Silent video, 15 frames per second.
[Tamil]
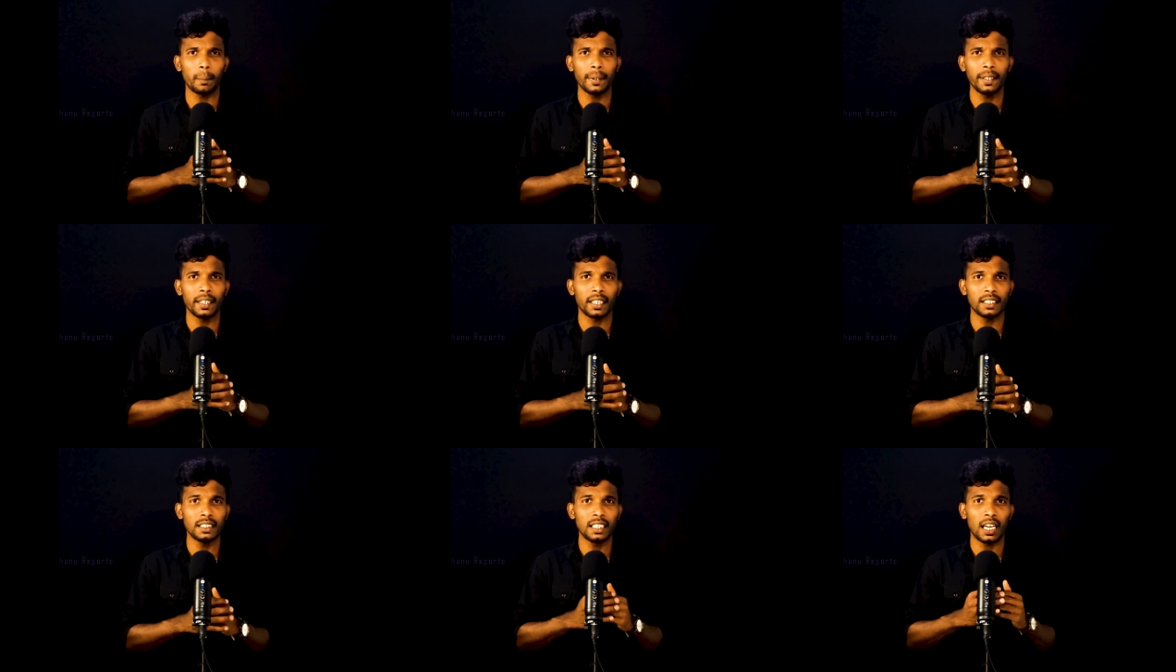
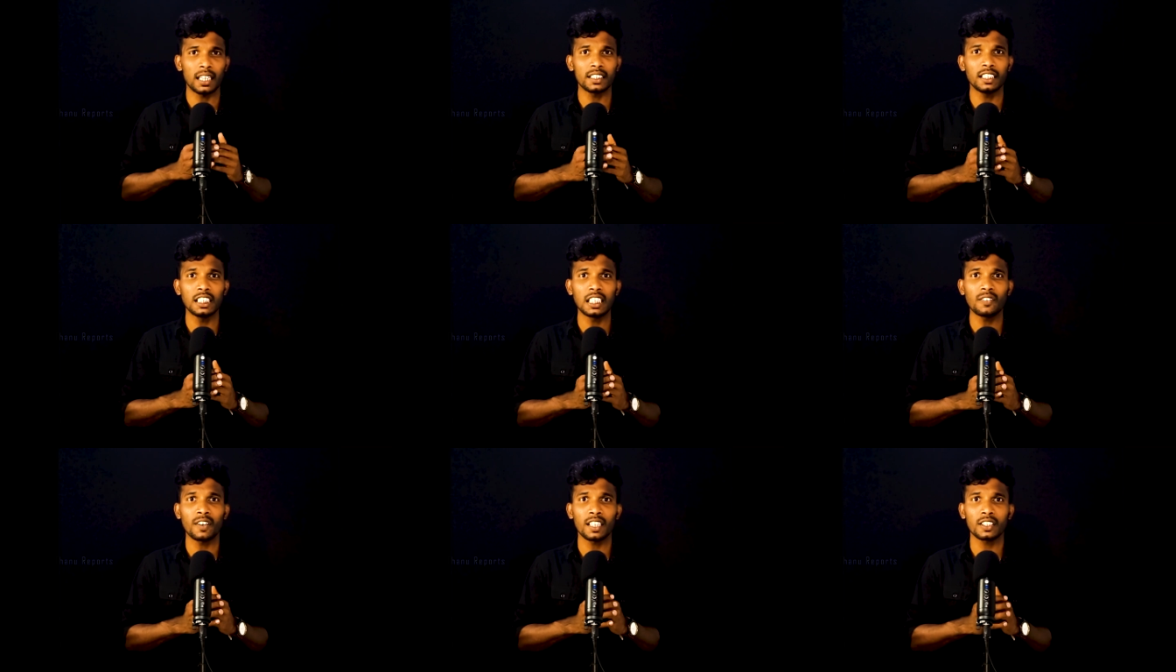அப்படின்றது அந்த
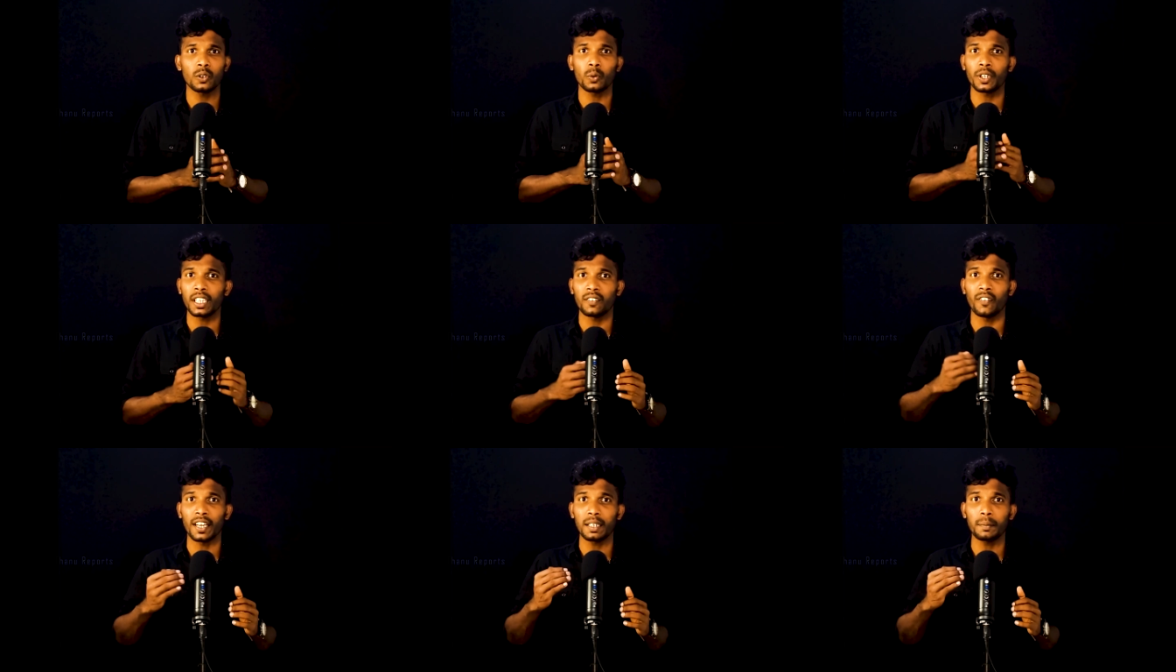நிறுவனத்தினுடைய
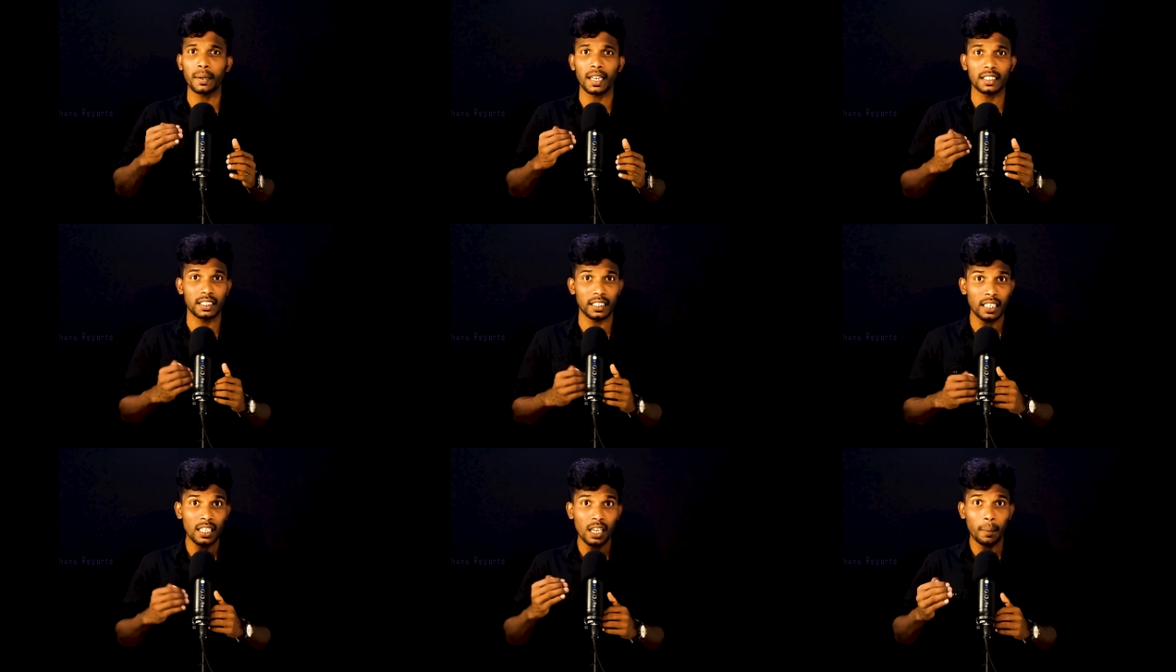வருமானத்தை